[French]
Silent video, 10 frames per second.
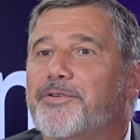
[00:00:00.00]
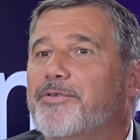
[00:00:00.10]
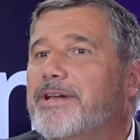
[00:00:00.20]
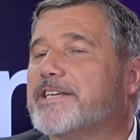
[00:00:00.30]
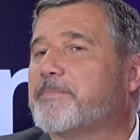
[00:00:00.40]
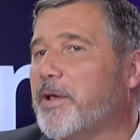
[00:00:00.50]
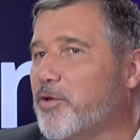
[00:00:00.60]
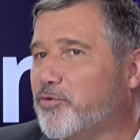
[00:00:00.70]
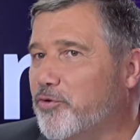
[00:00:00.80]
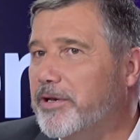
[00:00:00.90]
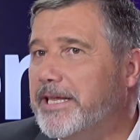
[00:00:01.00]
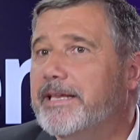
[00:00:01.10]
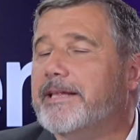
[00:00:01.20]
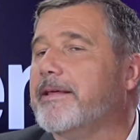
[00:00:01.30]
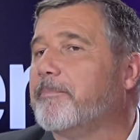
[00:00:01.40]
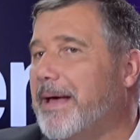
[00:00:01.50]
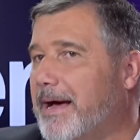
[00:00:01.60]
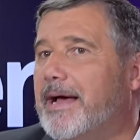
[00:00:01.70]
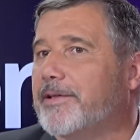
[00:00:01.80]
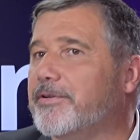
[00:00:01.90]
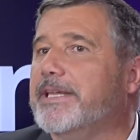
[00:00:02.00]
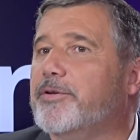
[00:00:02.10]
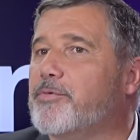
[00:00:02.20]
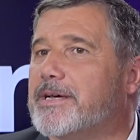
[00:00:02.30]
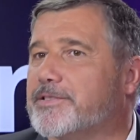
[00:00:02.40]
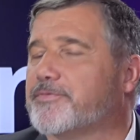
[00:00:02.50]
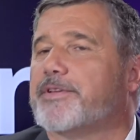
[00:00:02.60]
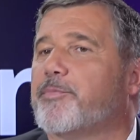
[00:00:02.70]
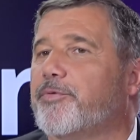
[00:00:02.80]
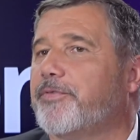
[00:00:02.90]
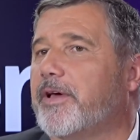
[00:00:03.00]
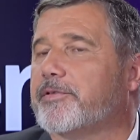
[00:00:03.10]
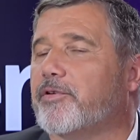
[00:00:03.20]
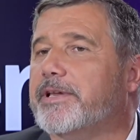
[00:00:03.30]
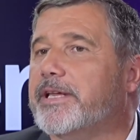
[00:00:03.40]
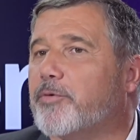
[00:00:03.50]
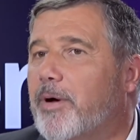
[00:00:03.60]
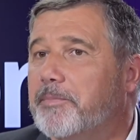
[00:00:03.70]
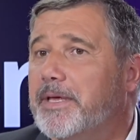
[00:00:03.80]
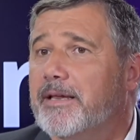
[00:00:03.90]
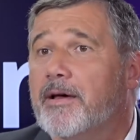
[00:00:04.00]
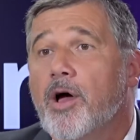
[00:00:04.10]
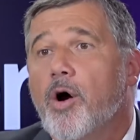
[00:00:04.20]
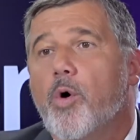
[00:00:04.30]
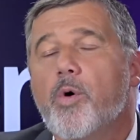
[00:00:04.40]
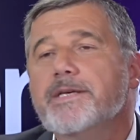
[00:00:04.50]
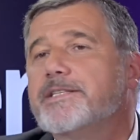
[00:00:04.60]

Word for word: que l'expérience de Lille et des parades l'illoise que vous avez pu faire dans Lille 3000 ont